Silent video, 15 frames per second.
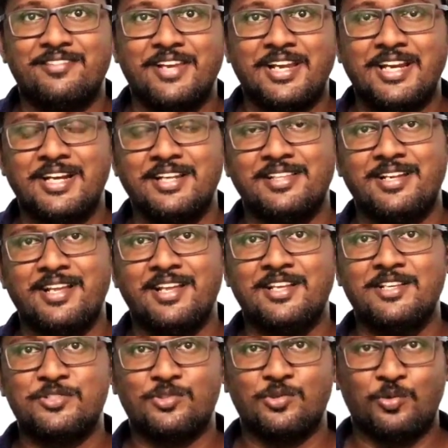விக்கெட்
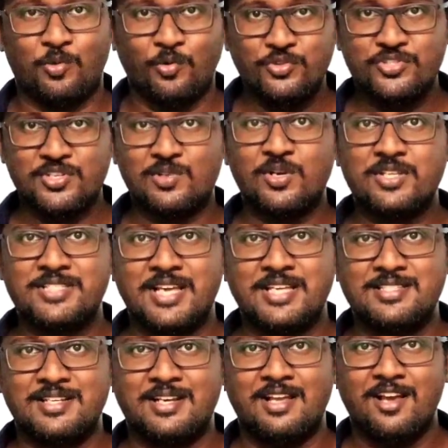எடுத்துட்டாரு ஸோ கொஞ்சம் கூட
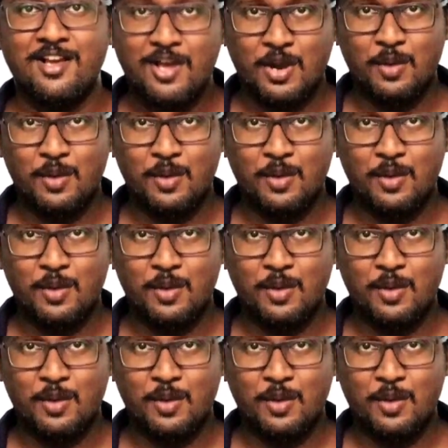சேஞ்ச் இல்லை